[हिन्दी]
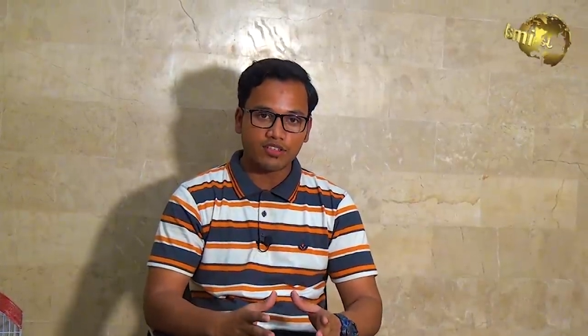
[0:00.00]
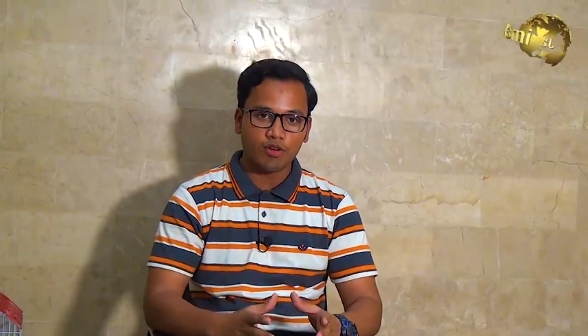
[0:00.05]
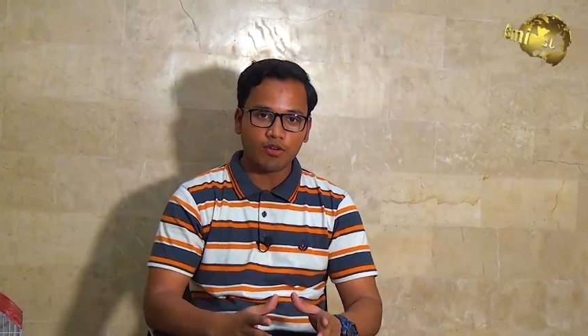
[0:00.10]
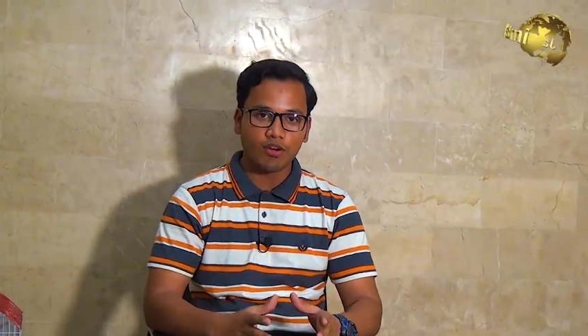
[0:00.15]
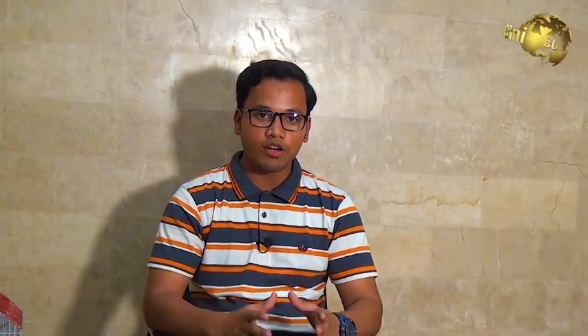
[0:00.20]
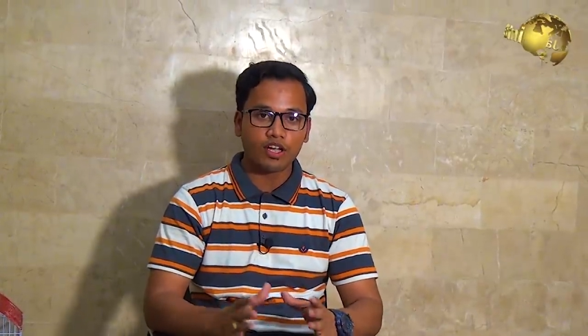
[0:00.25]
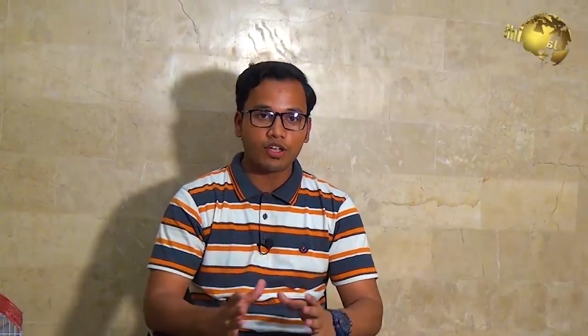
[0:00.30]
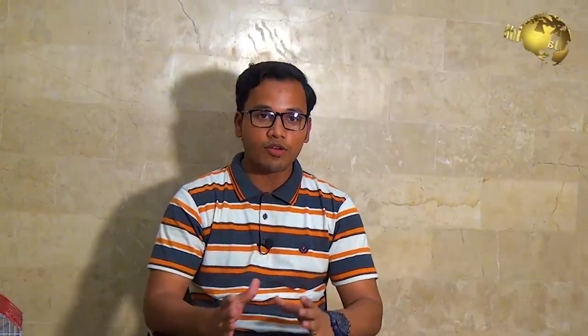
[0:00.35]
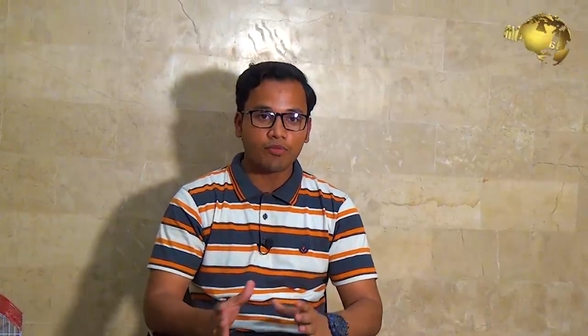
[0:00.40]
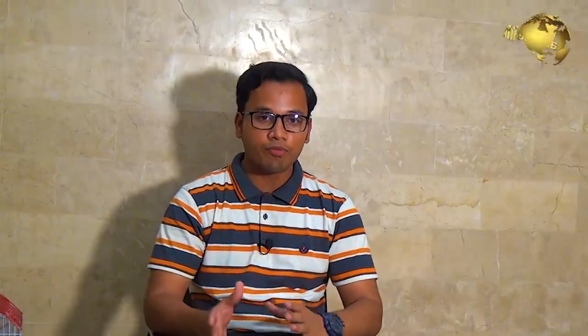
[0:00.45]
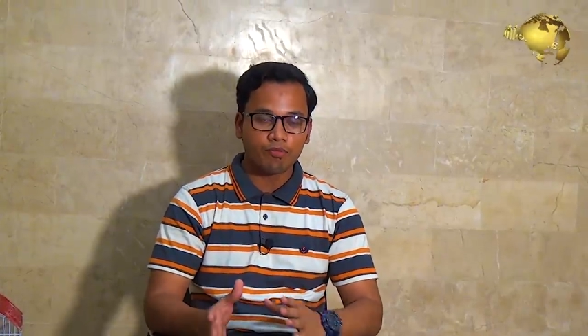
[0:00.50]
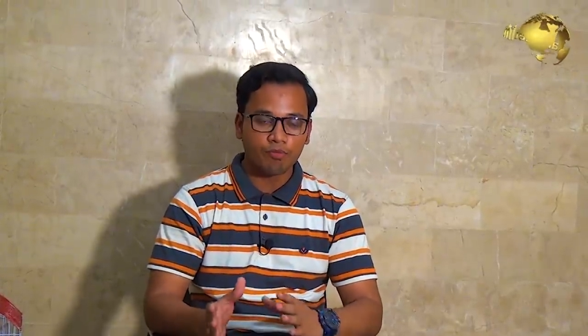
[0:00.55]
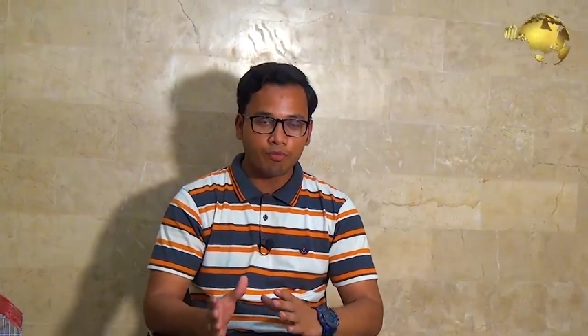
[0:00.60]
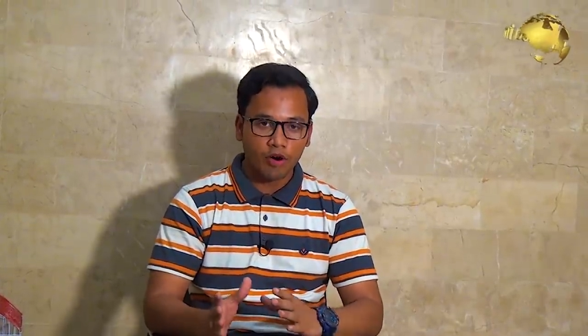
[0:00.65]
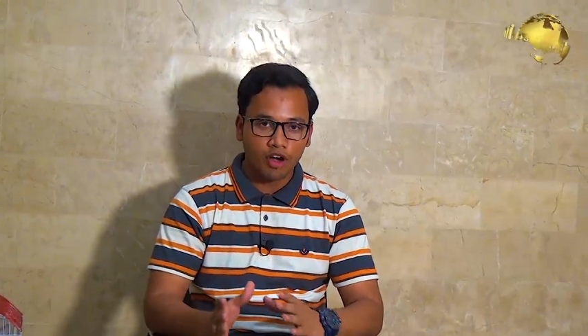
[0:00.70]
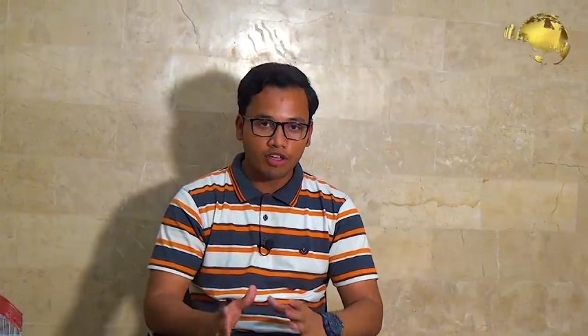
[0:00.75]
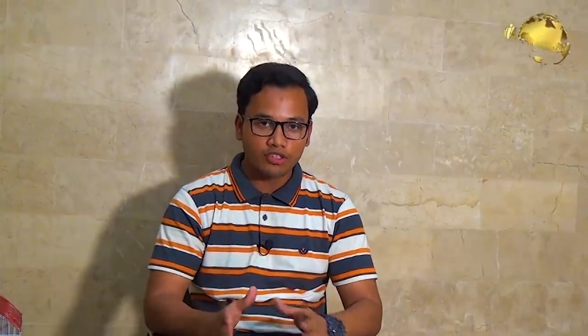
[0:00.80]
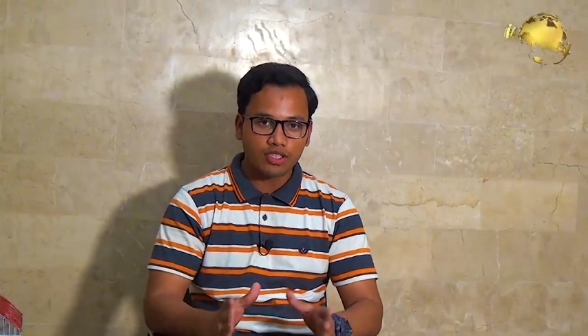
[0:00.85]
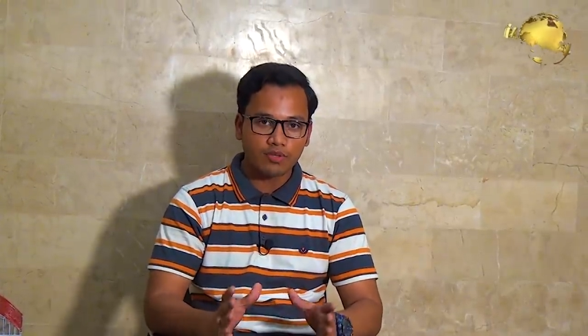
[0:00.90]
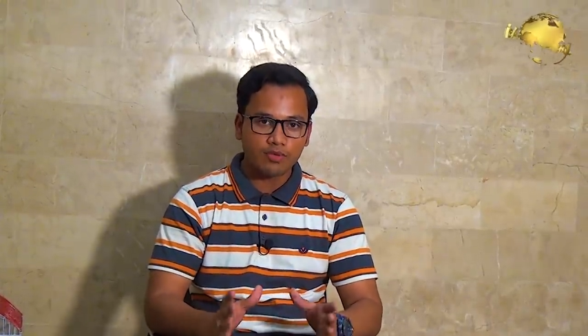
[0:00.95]
चाहूँगा कि
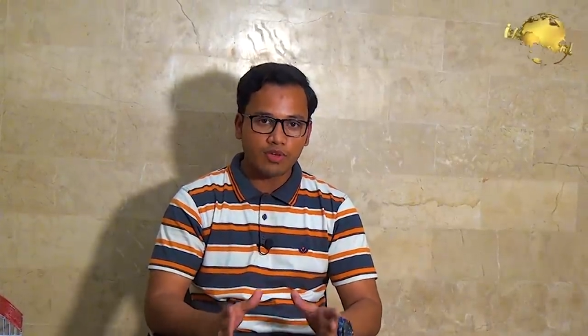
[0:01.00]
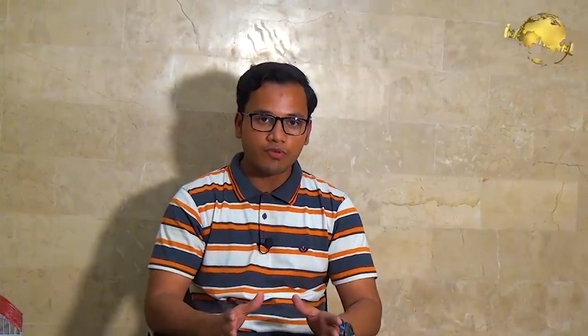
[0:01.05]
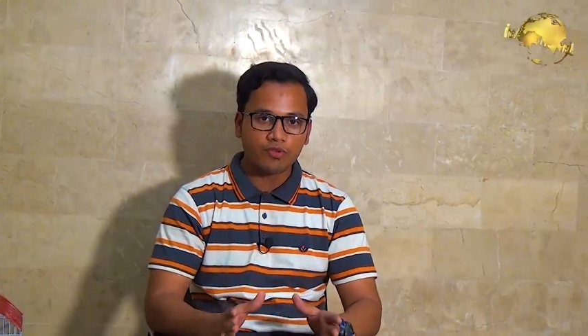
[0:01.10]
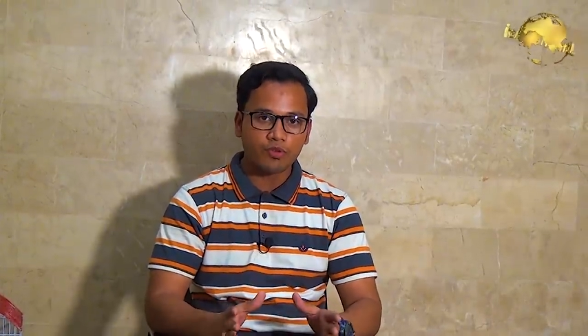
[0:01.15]
मौसम